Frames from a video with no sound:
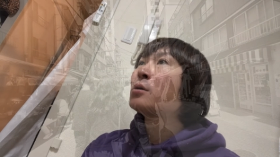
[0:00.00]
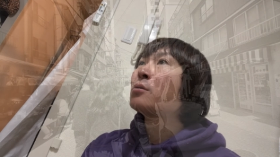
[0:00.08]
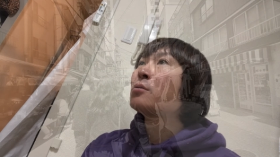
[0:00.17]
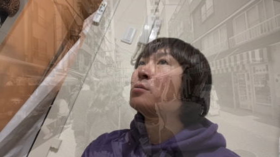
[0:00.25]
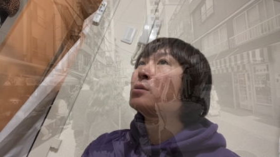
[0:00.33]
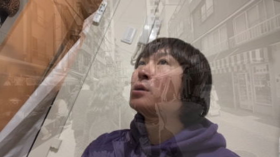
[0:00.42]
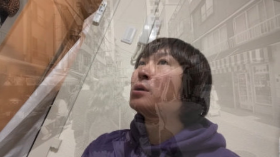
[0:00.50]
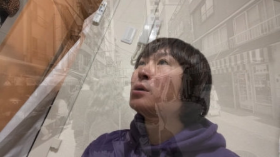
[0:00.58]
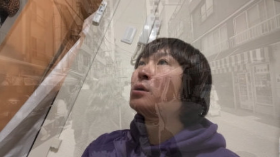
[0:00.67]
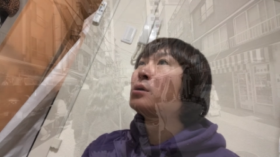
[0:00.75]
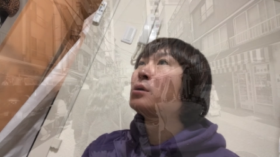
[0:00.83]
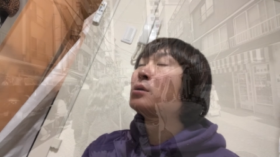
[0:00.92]
ほん
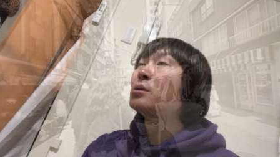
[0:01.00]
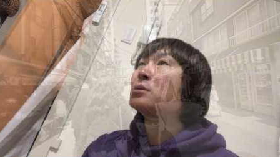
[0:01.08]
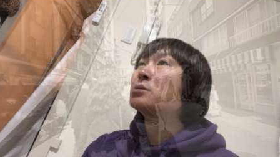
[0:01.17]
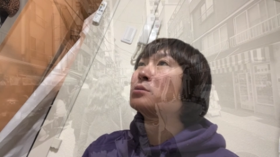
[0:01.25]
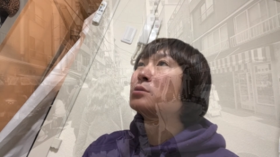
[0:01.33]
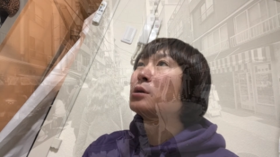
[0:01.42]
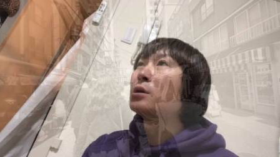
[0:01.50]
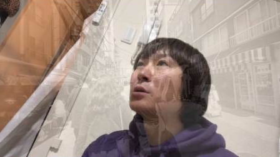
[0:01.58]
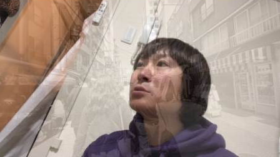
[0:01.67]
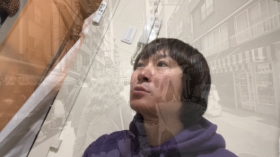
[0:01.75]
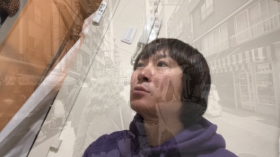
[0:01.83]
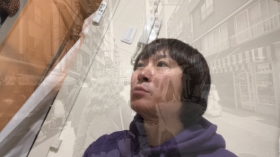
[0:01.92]
でですね、
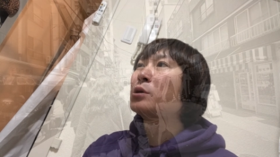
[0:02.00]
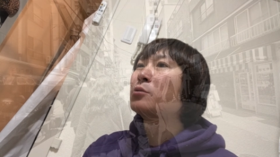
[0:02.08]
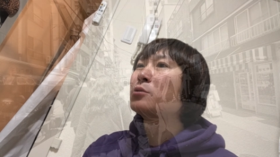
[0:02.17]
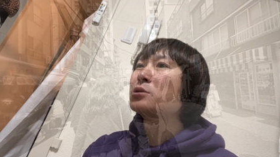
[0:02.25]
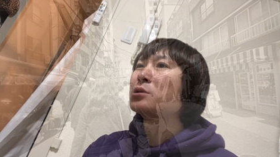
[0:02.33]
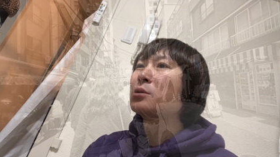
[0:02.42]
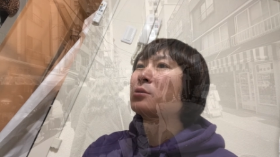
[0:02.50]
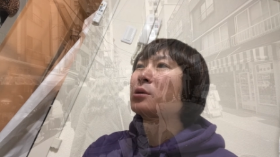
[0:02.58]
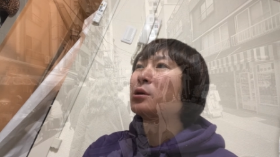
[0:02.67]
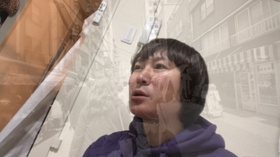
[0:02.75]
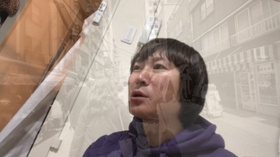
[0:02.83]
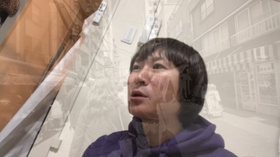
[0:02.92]
そう見越した
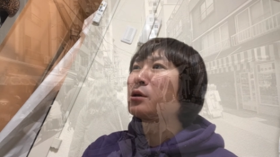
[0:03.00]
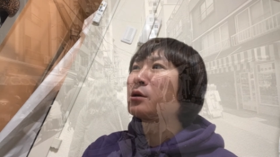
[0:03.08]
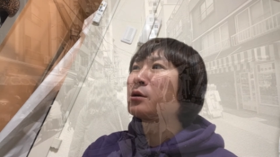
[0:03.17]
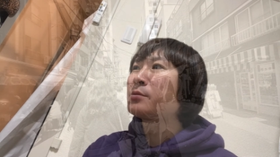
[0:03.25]
時に、